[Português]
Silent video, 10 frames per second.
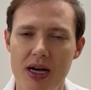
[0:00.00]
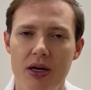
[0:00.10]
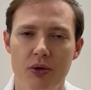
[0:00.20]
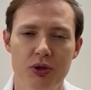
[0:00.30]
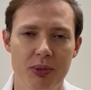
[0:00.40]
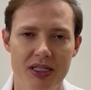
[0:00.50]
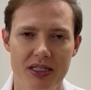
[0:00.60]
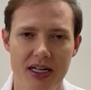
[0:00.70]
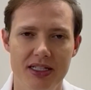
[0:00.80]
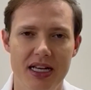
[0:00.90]
Nos
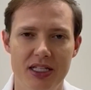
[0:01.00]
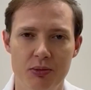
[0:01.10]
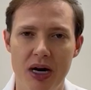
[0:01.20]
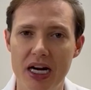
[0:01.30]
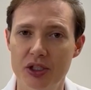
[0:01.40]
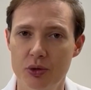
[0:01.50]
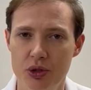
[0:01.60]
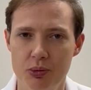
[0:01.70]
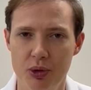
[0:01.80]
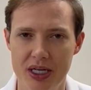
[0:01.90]
pacientes asmáticos,
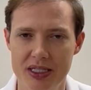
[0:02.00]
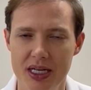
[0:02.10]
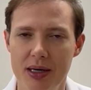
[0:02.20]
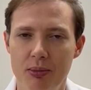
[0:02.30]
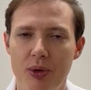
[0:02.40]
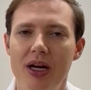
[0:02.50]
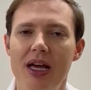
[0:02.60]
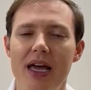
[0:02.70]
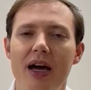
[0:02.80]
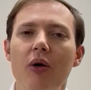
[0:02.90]
por exemplo,
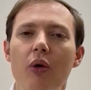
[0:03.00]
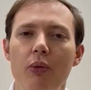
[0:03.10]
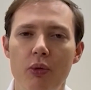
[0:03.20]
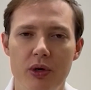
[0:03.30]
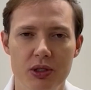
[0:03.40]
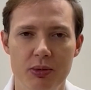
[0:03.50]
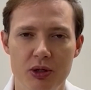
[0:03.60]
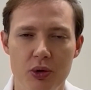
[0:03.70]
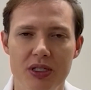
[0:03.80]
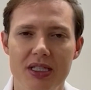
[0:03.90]
é comum as
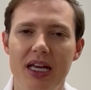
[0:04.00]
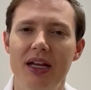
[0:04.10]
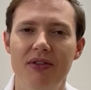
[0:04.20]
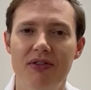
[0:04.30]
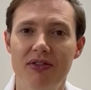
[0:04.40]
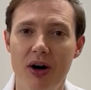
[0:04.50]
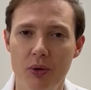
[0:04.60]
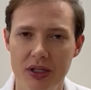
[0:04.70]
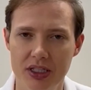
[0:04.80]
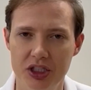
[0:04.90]
pessoas terem
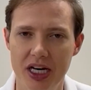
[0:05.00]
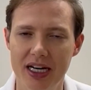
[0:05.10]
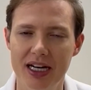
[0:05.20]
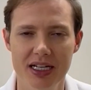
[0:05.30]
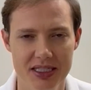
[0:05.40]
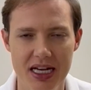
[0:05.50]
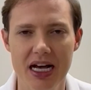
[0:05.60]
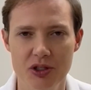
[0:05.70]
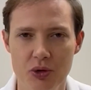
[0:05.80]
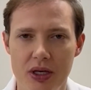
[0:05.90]
falta de ar e
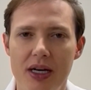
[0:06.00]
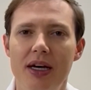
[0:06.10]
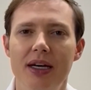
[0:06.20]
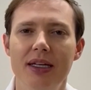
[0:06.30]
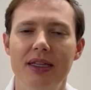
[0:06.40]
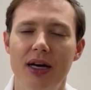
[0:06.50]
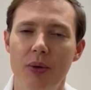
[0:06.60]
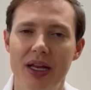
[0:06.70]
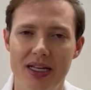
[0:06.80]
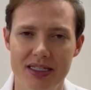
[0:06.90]
cansaço. Então
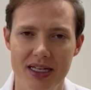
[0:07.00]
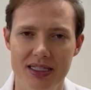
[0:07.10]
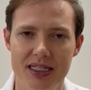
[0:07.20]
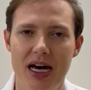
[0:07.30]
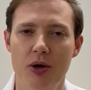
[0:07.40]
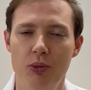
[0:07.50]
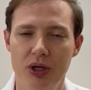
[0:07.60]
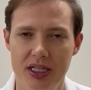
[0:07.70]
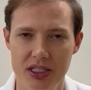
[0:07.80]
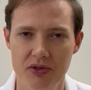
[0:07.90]
é necessário
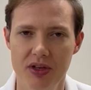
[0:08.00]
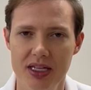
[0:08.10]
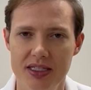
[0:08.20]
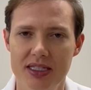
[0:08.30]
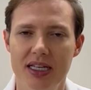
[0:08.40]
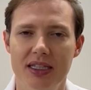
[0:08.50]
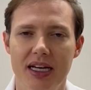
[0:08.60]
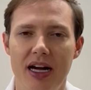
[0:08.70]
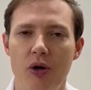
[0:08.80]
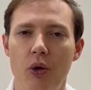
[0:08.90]
muitas vezes
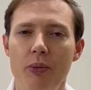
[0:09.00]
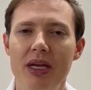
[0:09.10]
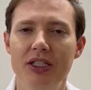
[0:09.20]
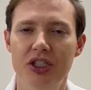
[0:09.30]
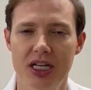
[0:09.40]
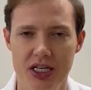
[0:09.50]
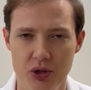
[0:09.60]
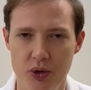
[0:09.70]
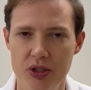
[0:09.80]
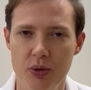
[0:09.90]
entrar com
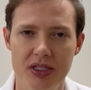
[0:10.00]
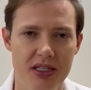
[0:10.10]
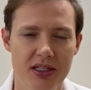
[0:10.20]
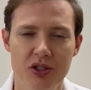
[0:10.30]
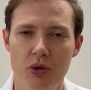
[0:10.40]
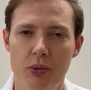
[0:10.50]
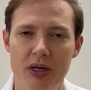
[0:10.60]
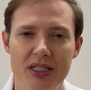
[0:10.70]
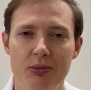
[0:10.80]
medicações conhecidas como as